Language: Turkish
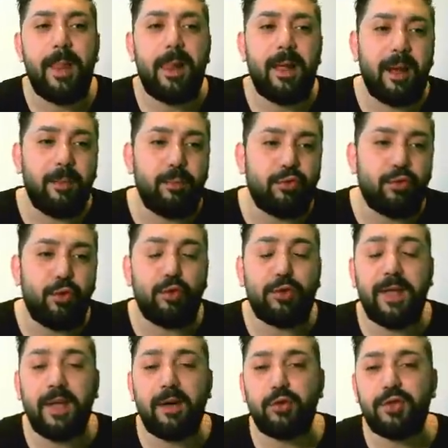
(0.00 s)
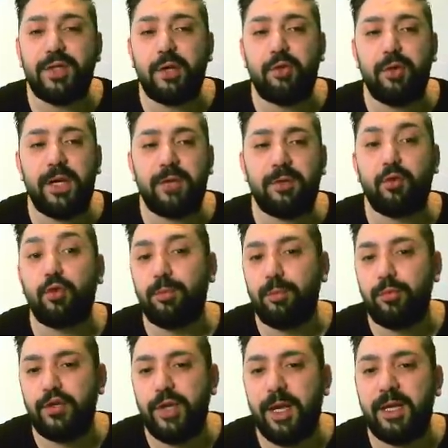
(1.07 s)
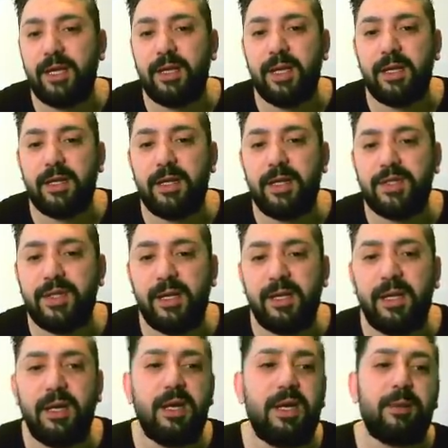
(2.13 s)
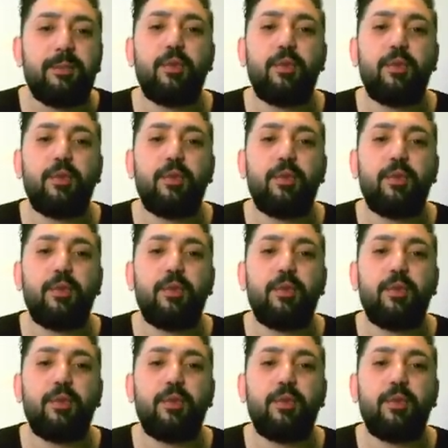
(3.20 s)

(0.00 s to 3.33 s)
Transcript: Yani bu takoza göre durum bu şekilde arkadaşlar. Bu